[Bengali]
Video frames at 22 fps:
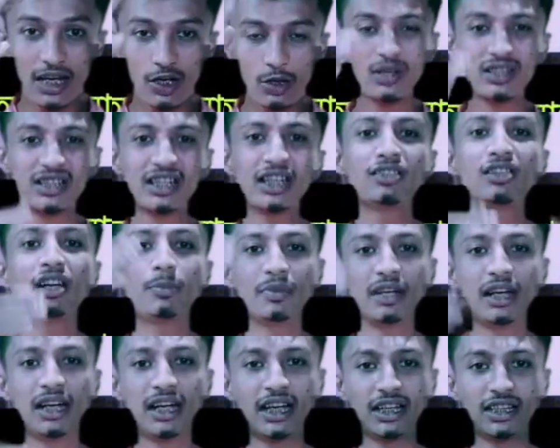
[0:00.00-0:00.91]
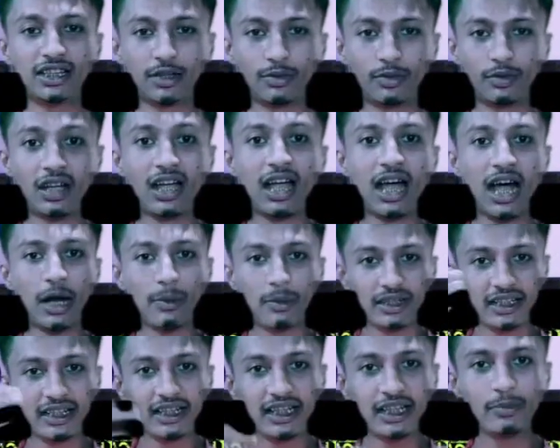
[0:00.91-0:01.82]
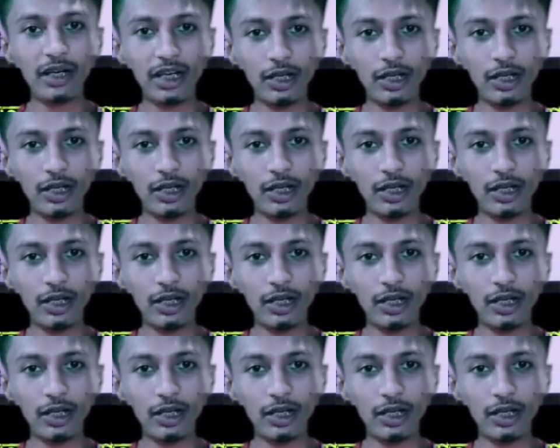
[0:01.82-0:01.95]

ভালোবাসায় তো আমরা আগে যাব আমাদেরকে